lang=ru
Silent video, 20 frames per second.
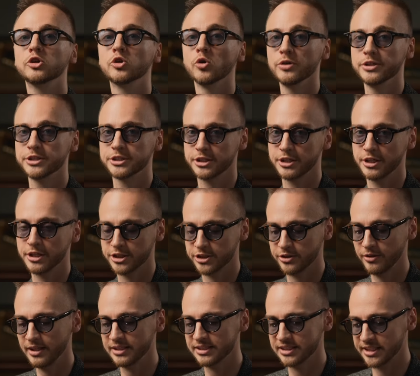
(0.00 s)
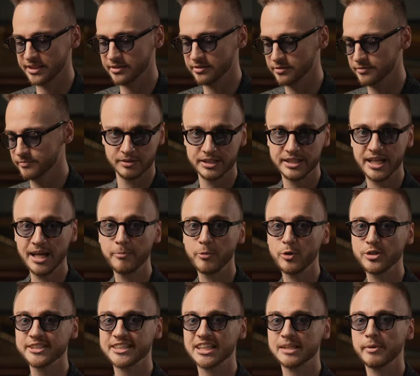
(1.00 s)
То есть, что я сделал? Я
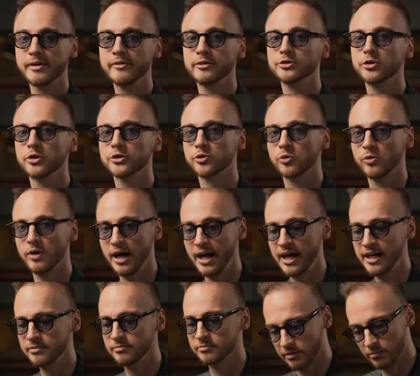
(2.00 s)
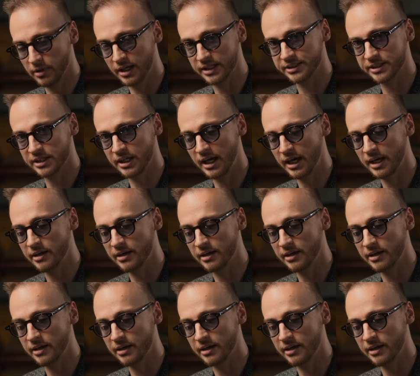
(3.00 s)
просто добавил ноту А, бас А,